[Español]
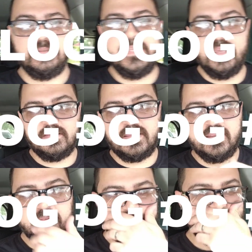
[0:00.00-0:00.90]
Día
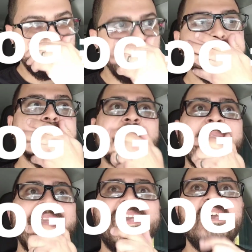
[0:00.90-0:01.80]
3.
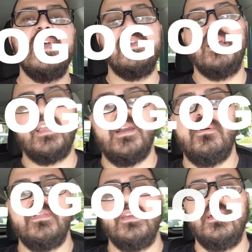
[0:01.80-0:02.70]

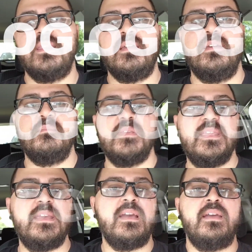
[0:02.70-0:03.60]
Acabo de dejar a
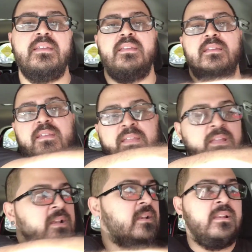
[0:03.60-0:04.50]
mi hija en,
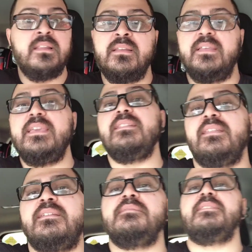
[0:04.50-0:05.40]
el
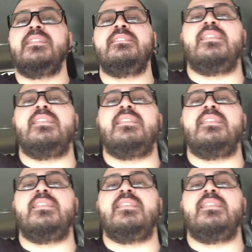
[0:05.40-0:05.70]
kinder, tiene